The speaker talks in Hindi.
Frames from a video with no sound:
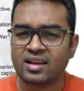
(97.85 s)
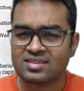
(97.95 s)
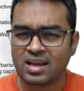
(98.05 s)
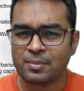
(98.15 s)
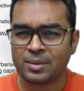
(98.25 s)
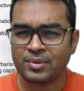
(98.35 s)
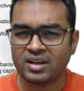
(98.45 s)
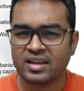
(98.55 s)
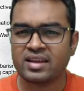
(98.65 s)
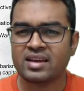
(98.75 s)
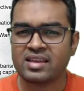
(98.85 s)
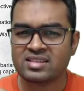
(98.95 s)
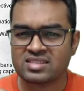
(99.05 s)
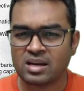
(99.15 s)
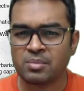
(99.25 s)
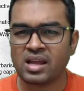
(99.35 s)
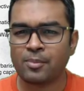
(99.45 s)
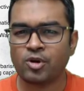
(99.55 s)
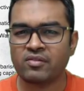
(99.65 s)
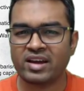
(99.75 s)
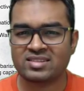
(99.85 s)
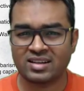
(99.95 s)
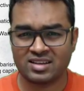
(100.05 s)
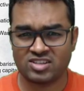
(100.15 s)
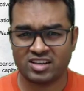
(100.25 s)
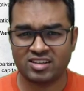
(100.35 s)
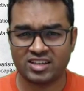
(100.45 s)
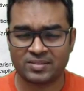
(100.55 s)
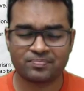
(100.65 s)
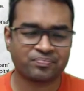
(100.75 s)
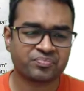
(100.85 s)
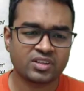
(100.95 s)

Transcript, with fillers: एग्ज़ाम के पहले ये समरी आपको रिवाइज करके जानी है